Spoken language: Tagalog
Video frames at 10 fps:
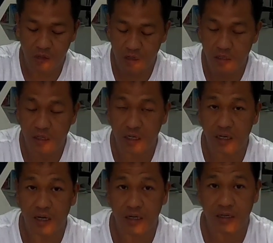ay
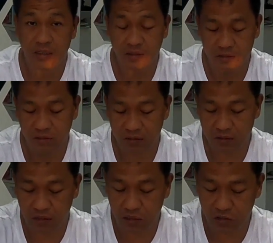hanggang
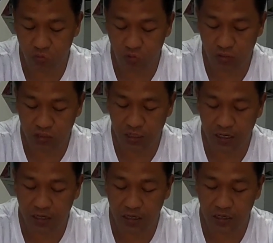2 uh, ah, hours
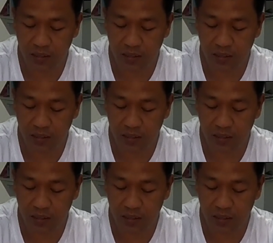lang